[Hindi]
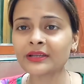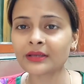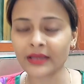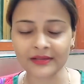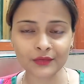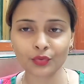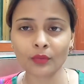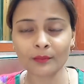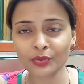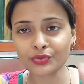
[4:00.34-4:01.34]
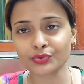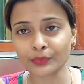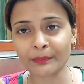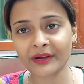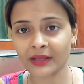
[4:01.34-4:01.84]
दिन कह सकते हो हम लोग
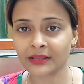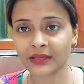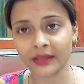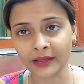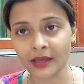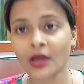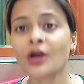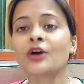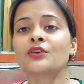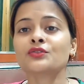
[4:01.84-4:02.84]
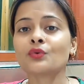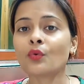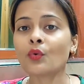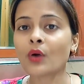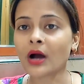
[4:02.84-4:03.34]
यूट्यूब पे रहते हैं सो
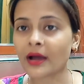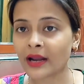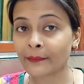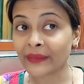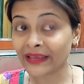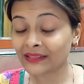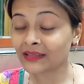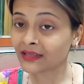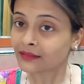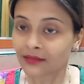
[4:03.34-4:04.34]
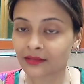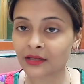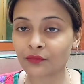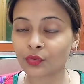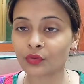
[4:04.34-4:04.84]
so, अगर आप एक दिन के अंदर
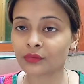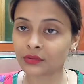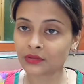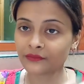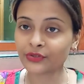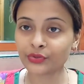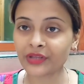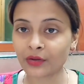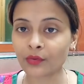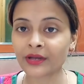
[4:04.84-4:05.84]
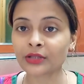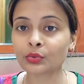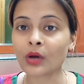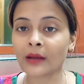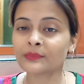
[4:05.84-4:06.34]
अंदर वो वीडियो देख लोगे ना
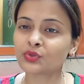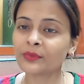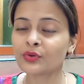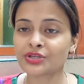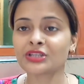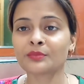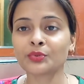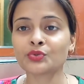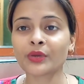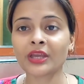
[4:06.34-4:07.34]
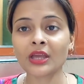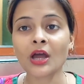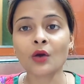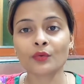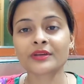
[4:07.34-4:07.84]
तो आप जो भी क्वेश्चंस पूछोगे
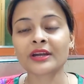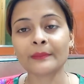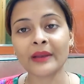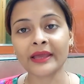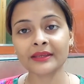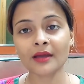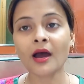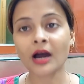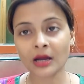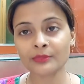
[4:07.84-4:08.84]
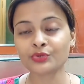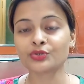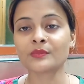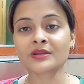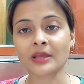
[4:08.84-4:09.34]
उसका रिप्लाई हम
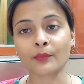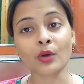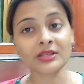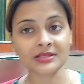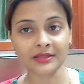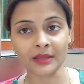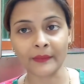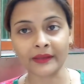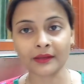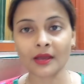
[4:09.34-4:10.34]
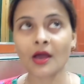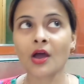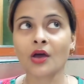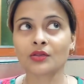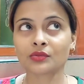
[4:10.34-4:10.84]
यूट्यूबर्स आपको अच्छे से दे पाएंगे
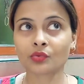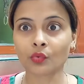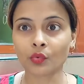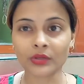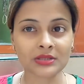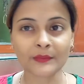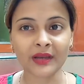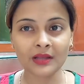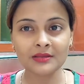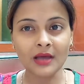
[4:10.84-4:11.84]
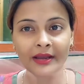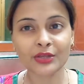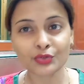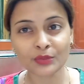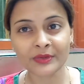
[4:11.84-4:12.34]
सो so, यस yes, मैंने
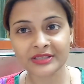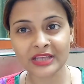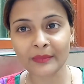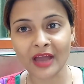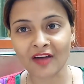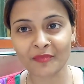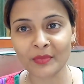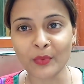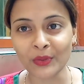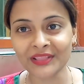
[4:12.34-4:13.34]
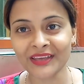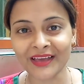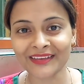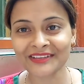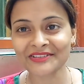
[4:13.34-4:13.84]
सारे यूट्यूबर्स के हाथ पे बोल
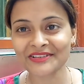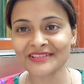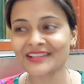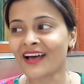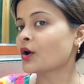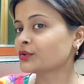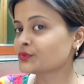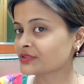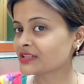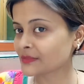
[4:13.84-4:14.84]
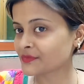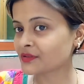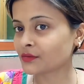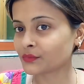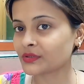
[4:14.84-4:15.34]
दिया है ये चीज़ और दूसरी
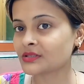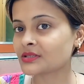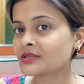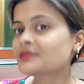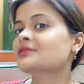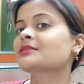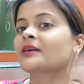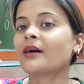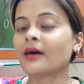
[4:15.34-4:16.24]
सबसे ज़रूरी चीज़